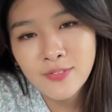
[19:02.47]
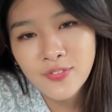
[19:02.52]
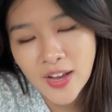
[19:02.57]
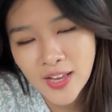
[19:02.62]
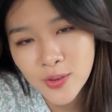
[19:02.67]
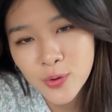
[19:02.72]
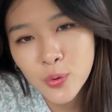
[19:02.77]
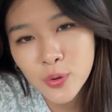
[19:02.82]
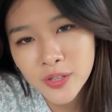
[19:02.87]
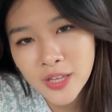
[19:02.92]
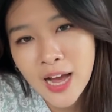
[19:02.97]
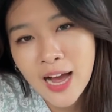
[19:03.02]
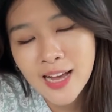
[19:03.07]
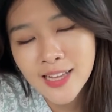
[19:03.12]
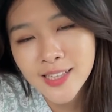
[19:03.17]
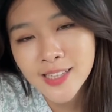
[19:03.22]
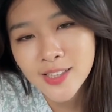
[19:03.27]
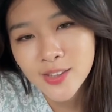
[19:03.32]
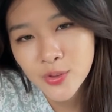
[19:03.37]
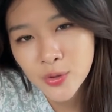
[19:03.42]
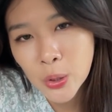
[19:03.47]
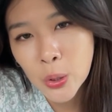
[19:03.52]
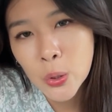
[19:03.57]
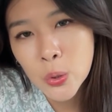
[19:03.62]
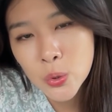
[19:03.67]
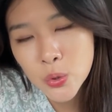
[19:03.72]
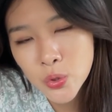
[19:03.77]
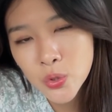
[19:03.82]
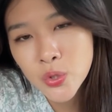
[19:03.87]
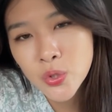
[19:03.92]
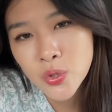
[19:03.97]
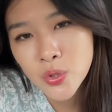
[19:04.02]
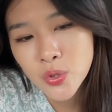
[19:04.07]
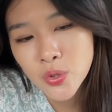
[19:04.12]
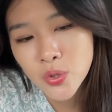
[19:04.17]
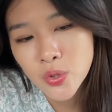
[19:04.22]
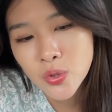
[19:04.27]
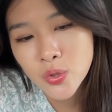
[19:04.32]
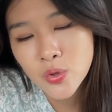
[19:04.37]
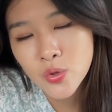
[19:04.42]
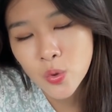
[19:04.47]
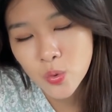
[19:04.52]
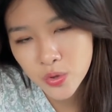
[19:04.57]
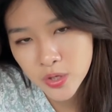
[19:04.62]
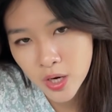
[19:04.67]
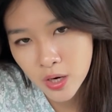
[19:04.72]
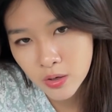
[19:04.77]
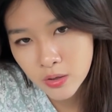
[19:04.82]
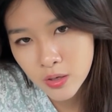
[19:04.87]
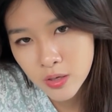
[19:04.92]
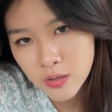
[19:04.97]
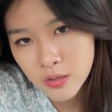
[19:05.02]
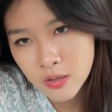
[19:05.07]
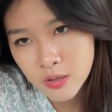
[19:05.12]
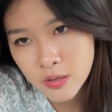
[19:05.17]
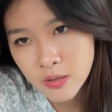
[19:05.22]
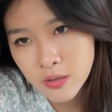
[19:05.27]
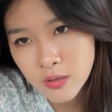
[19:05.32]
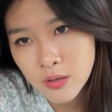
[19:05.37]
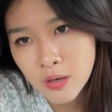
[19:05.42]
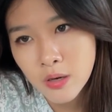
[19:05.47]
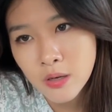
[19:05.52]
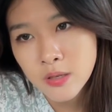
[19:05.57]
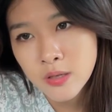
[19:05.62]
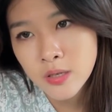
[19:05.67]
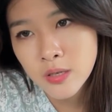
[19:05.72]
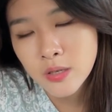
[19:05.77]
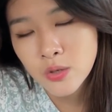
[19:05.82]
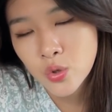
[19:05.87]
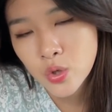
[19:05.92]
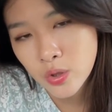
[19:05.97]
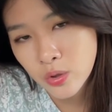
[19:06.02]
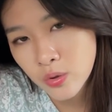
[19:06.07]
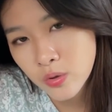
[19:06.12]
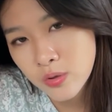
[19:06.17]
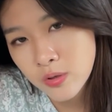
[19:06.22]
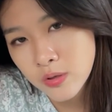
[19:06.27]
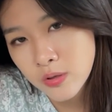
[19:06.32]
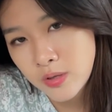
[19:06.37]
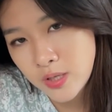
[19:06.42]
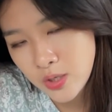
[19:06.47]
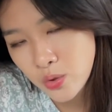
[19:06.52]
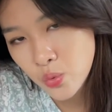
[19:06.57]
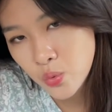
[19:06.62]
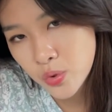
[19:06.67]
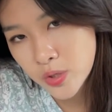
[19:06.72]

反堕胎的都是宗教人士，而且全都是基督